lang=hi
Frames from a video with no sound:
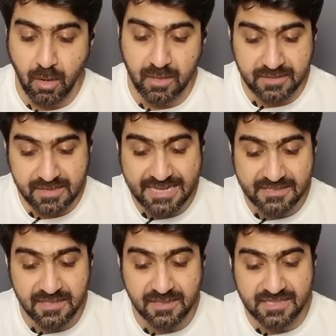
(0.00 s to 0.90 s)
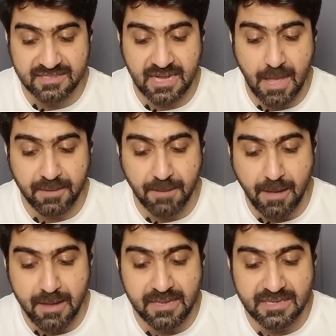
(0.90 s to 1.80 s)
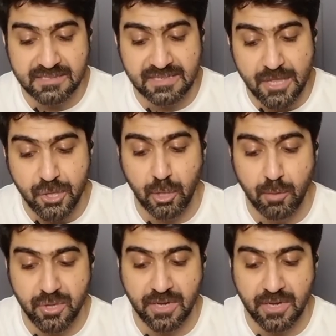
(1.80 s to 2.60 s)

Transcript: और दरिया सिंध का सैलाब का पानी इसलिए जहलूम